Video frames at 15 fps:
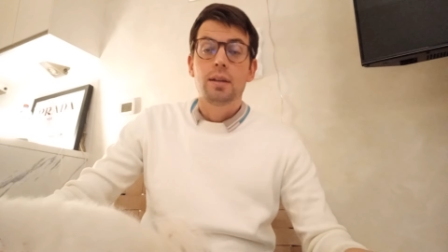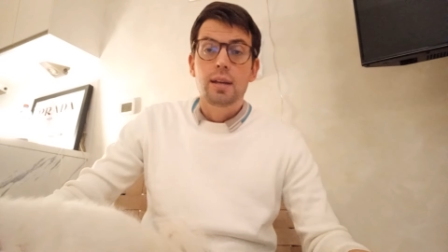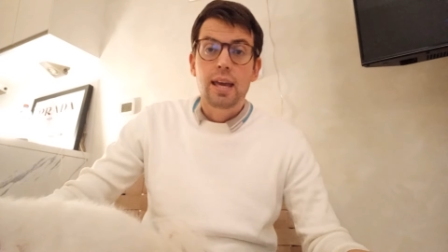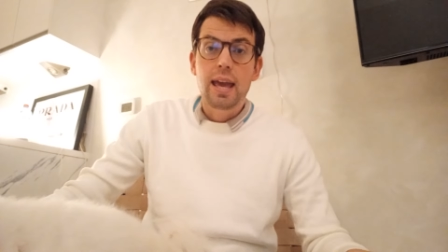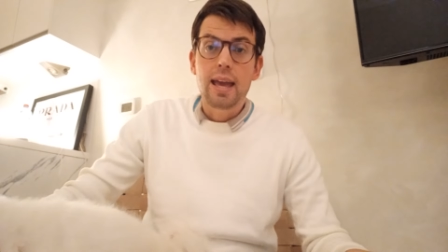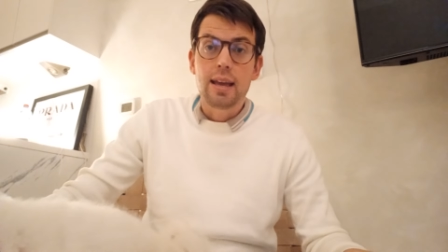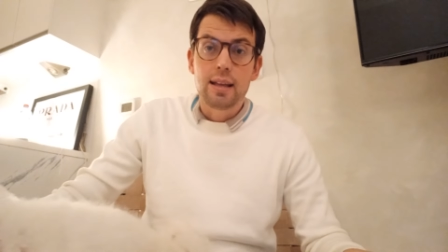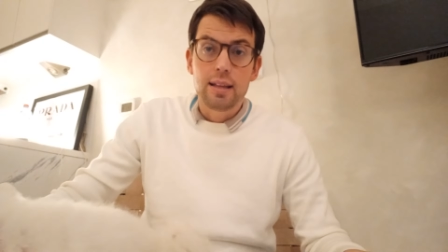
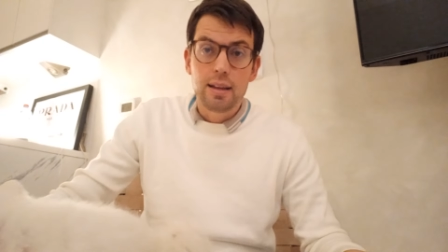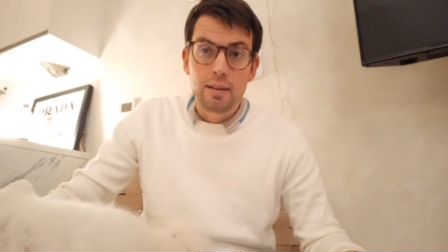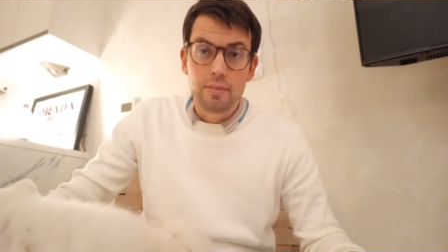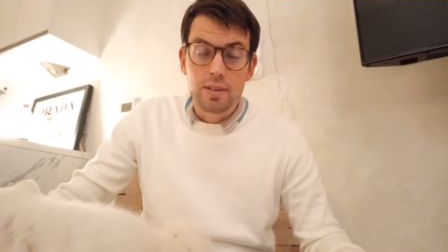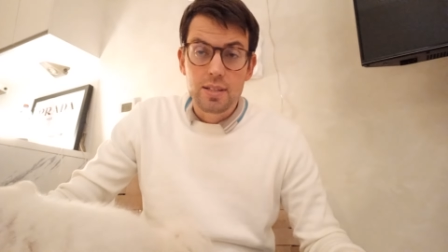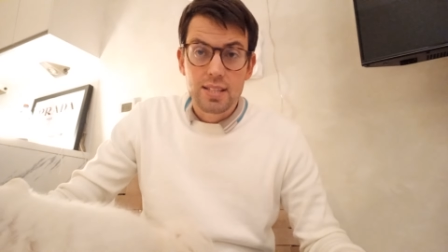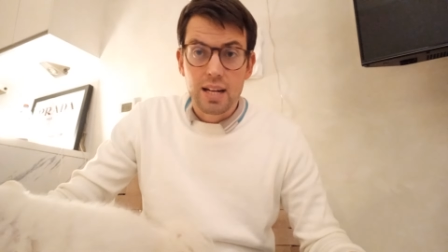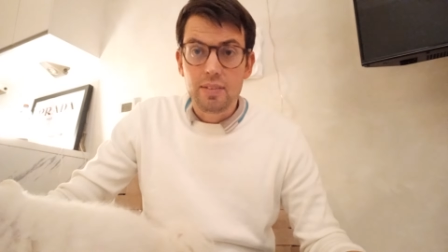
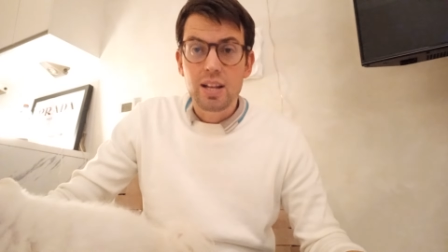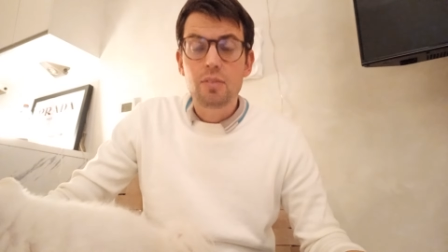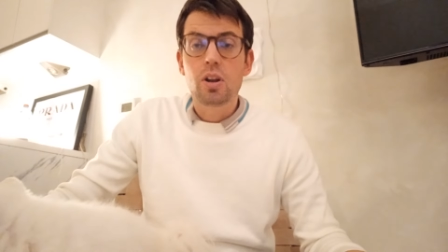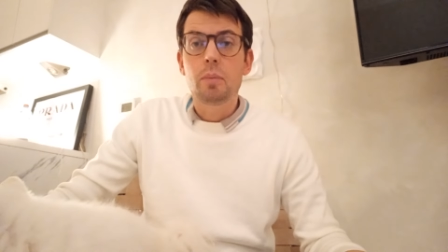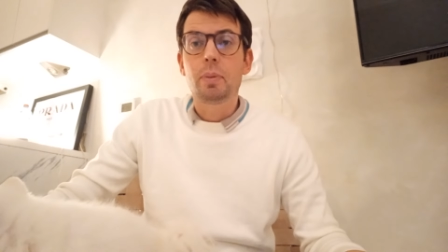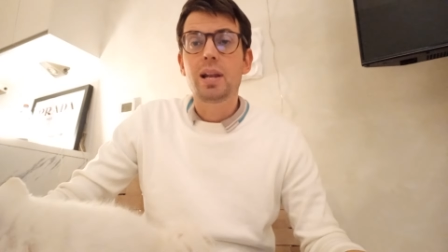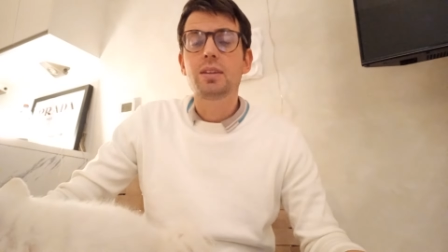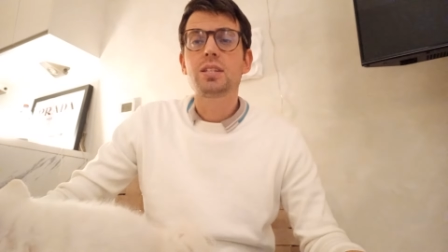che eh, sarà
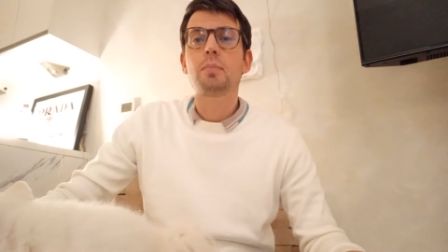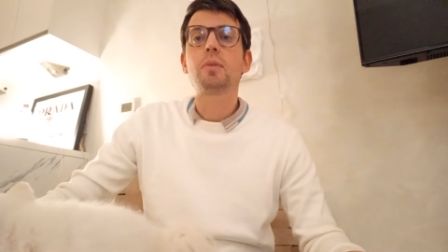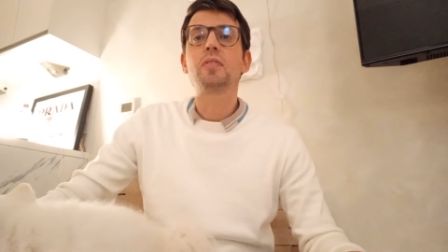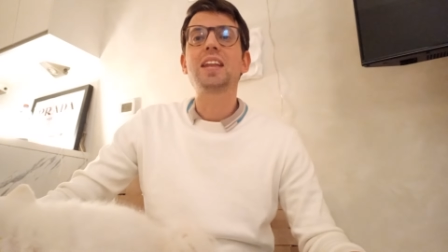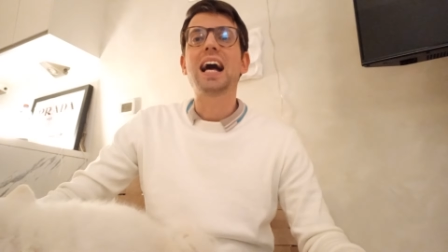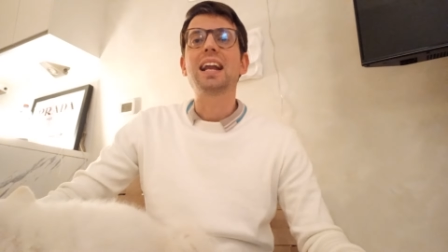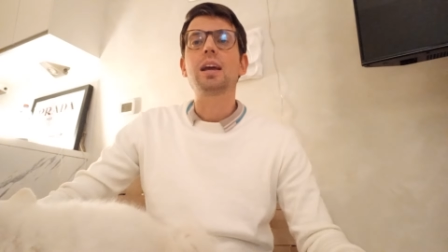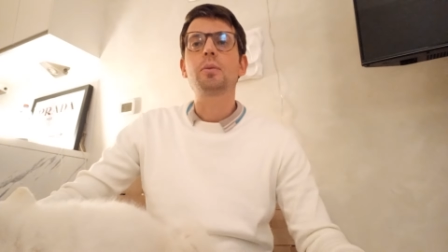valevole per le
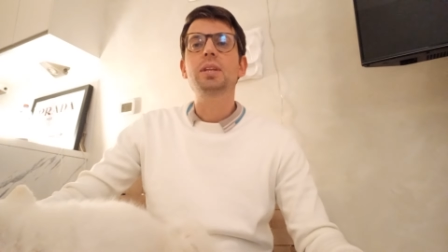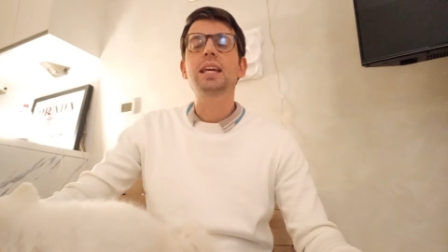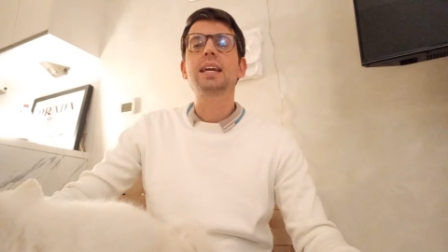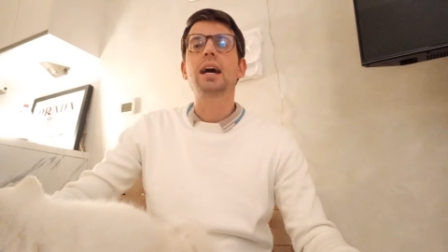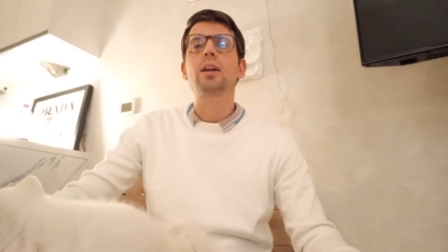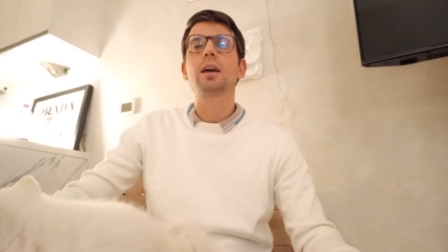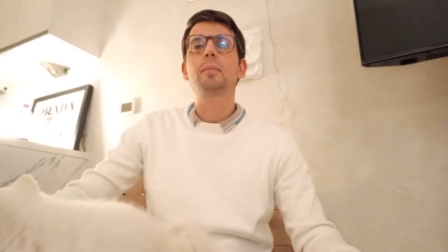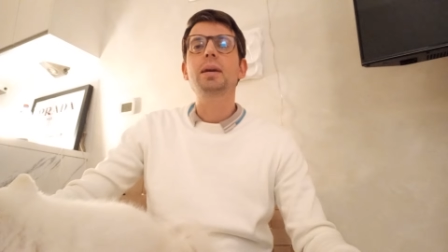semifinali, quindi
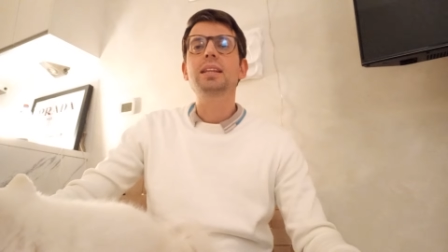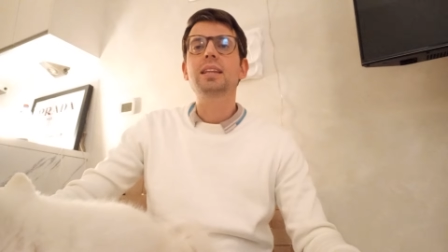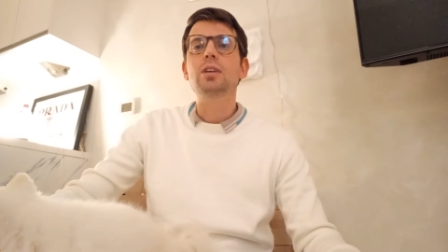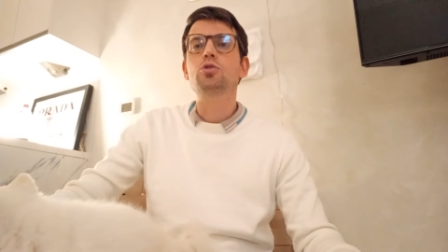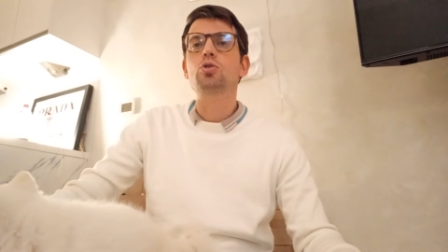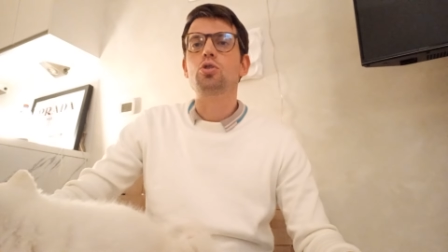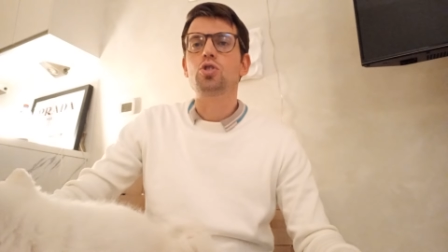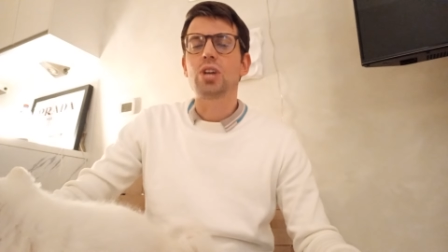chiaramente
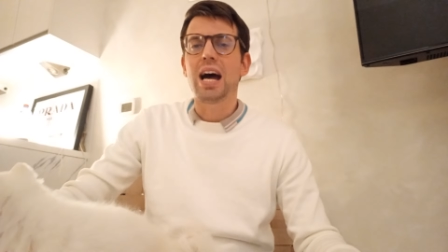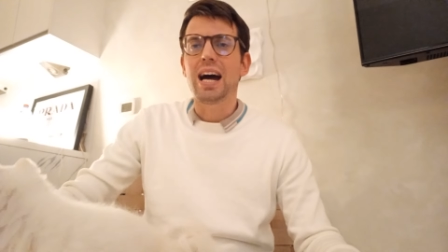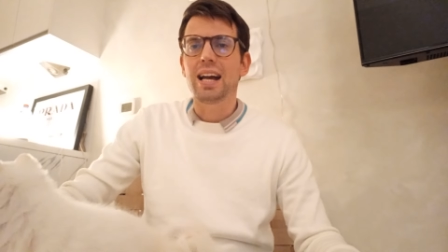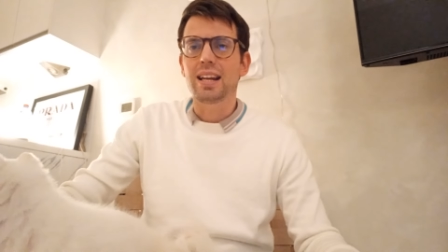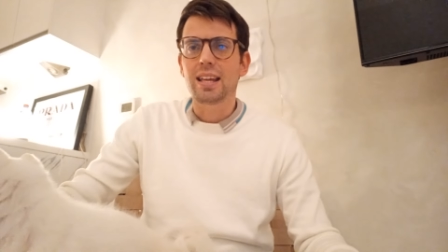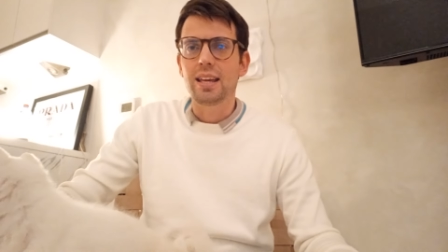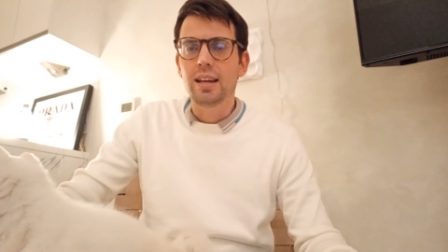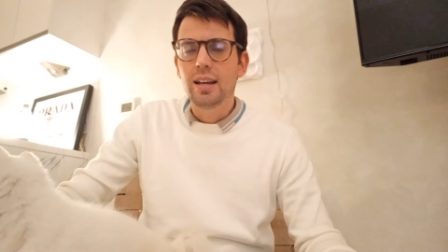i
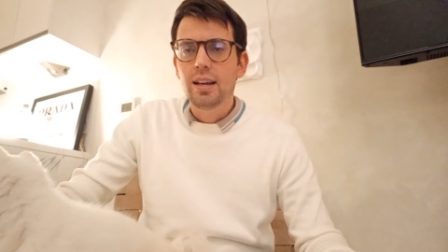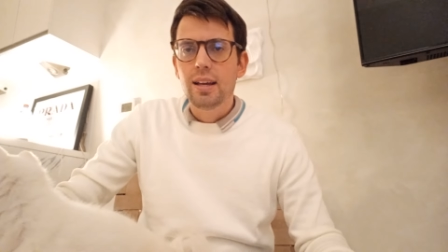ciociari